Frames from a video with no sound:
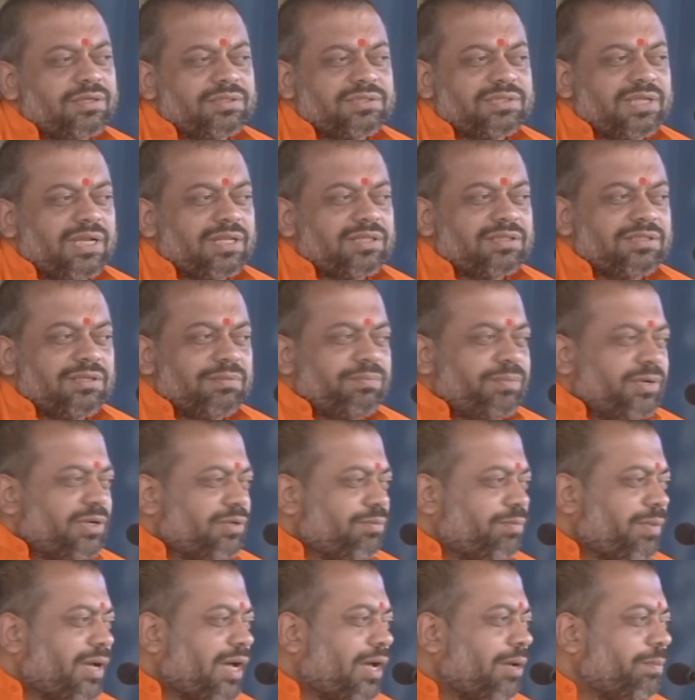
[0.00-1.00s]
जाते हैं पर
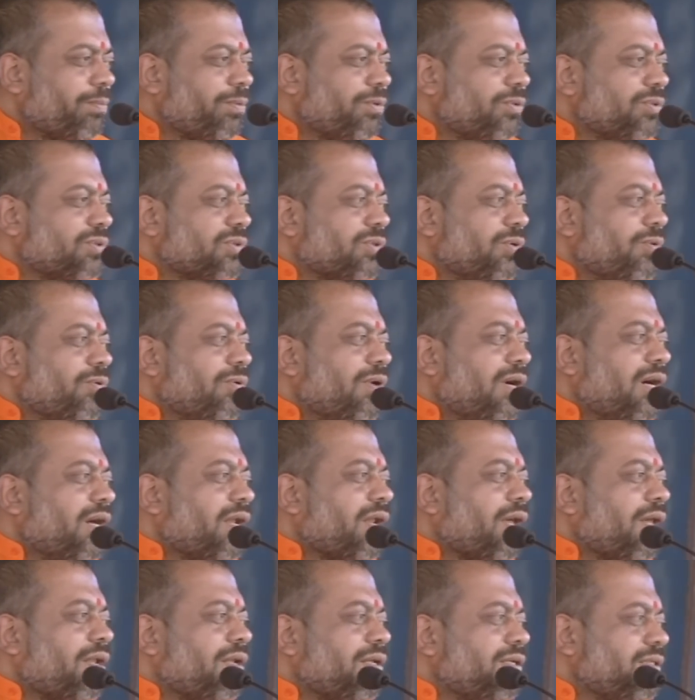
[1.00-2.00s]
महापुरुषों को
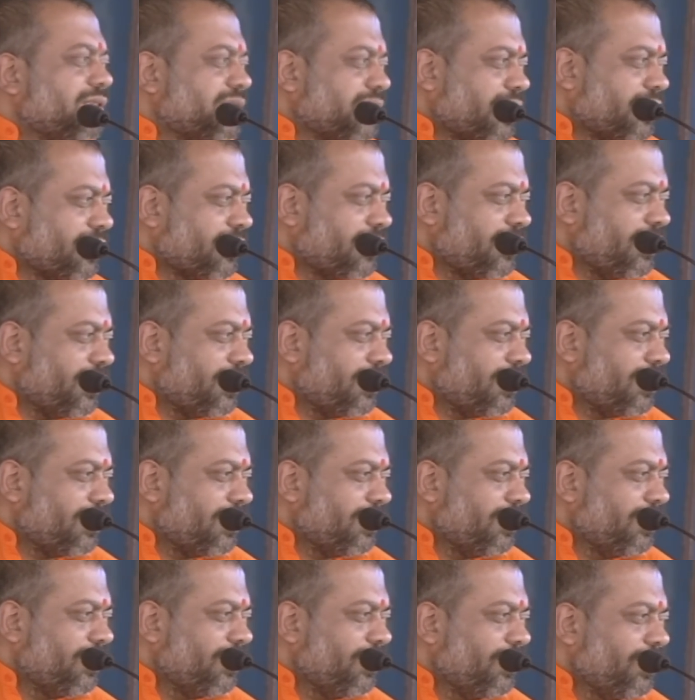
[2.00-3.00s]
हरा नहीं सकते हैं
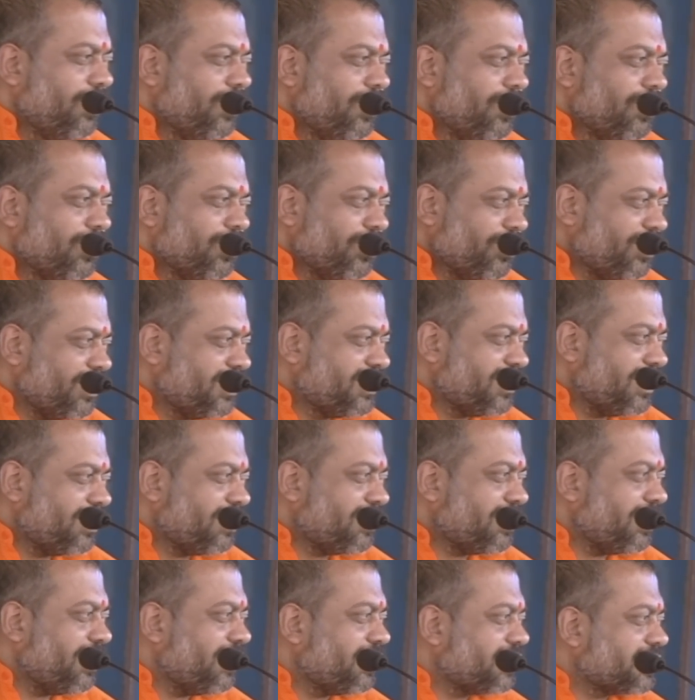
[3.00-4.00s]
क्योंकि जीत
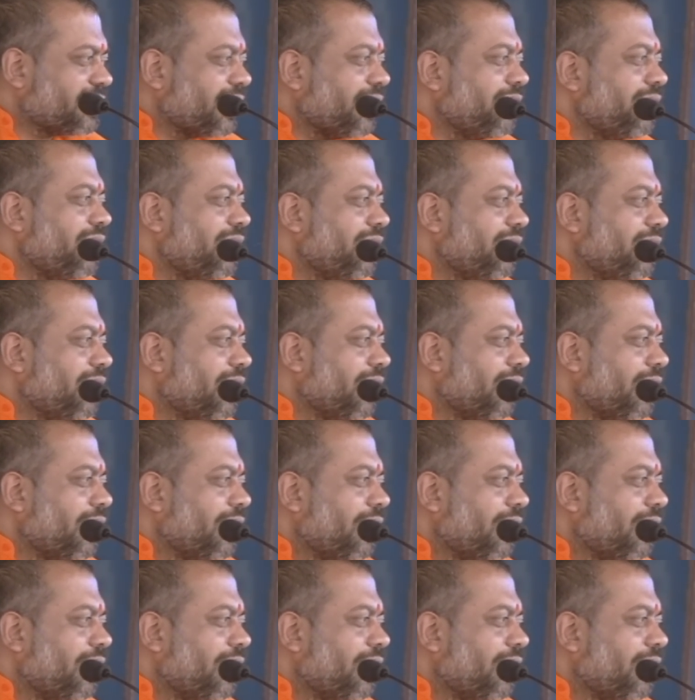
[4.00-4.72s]
की इच्छा ही नहीं है